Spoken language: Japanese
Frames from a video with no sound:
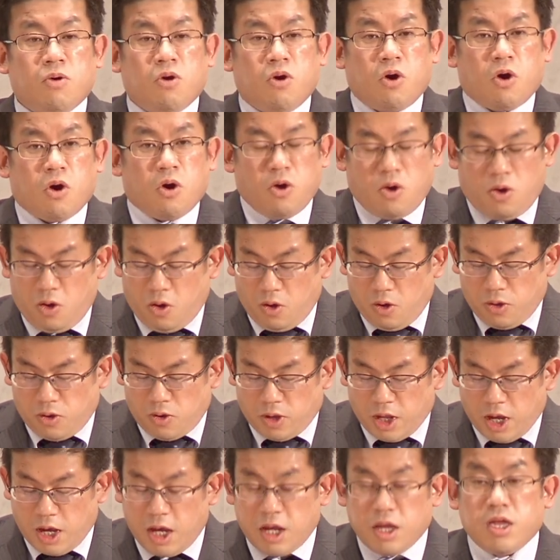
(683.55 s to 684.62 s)
を
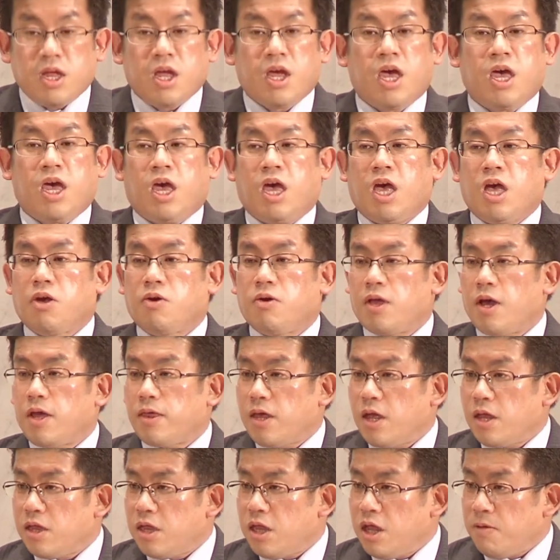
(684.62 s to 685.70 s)
備えてくだ
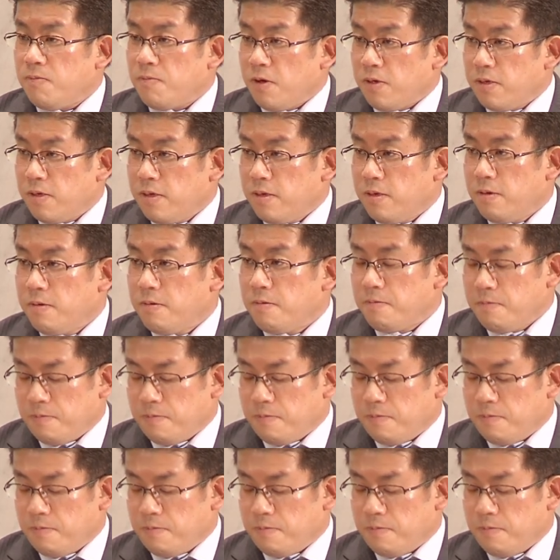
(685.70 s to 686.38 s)
さっています。